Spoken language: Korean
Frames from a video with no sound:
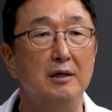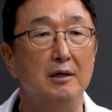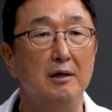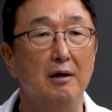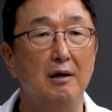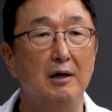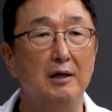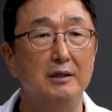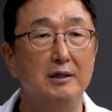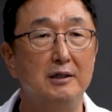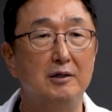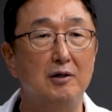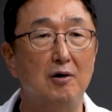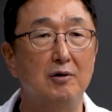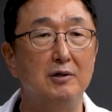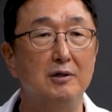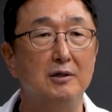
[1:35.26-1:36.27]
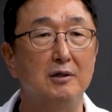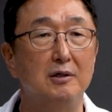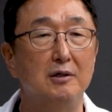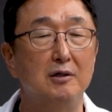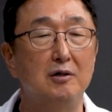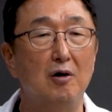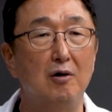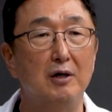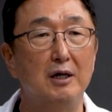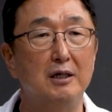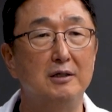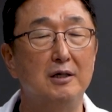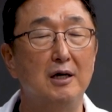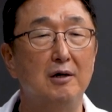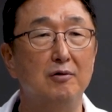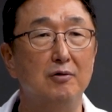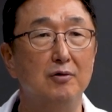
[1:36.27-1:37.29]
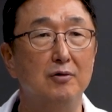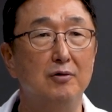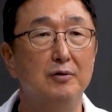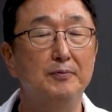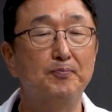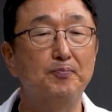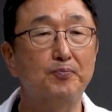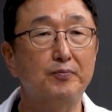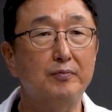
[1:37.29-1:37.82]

이와 같이 적은 절개창으로